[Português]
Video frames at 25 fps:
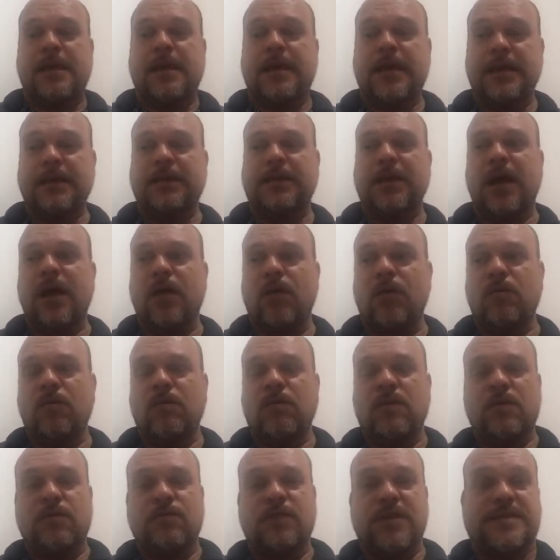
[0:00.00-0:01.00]

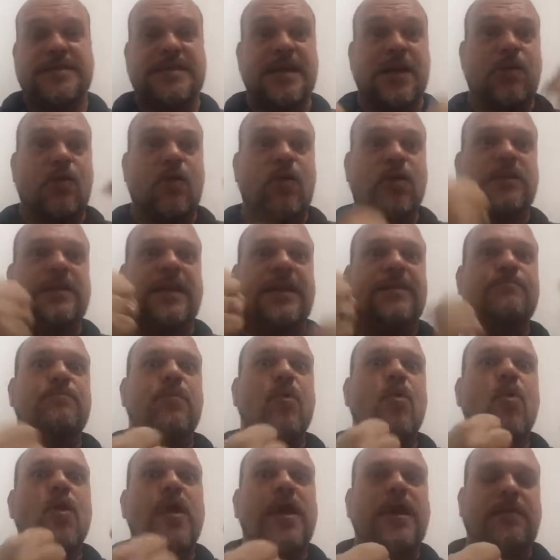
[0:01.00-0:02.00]
Então, você
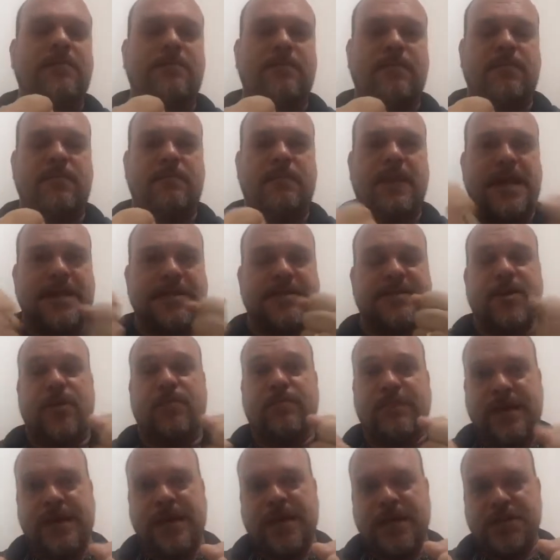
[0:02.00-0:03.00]
contribui
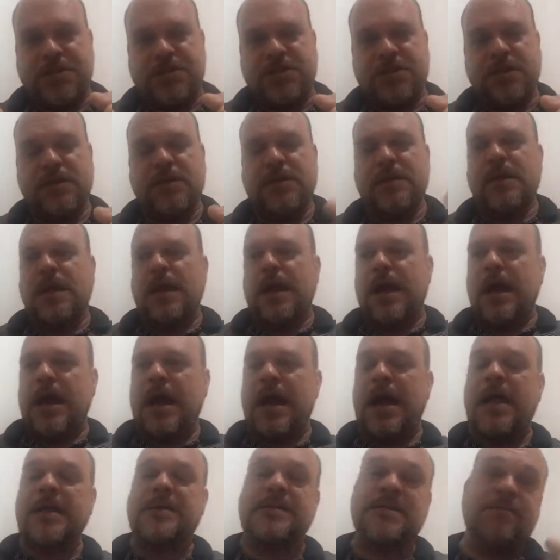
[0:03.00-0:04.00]
mensalmente
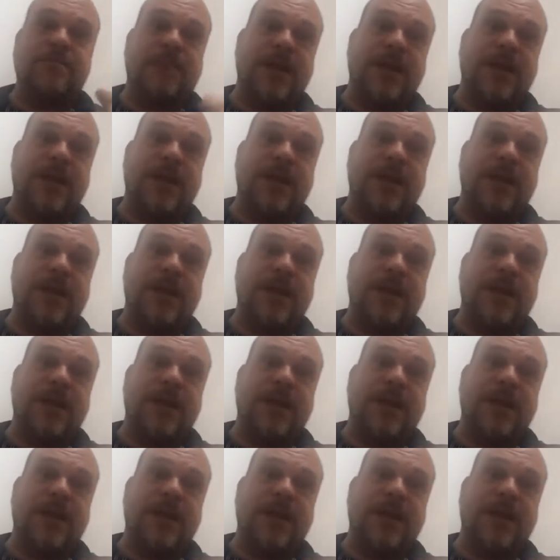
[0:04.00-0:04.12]
as